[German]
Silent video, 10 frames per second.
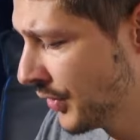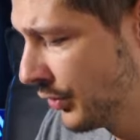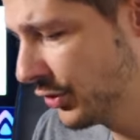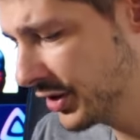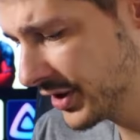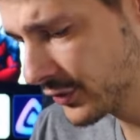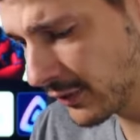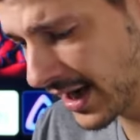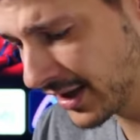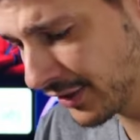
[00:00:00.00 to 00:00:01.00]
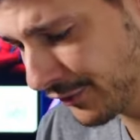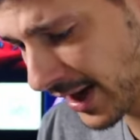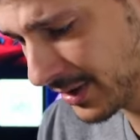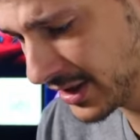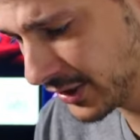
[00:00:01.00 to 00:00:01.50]
und noch dazu einer
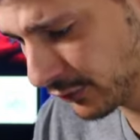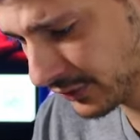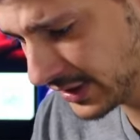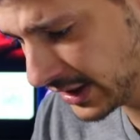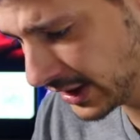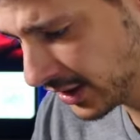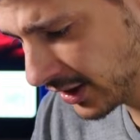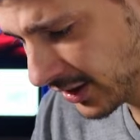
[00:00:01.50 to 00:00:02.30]
Fernbedienung, die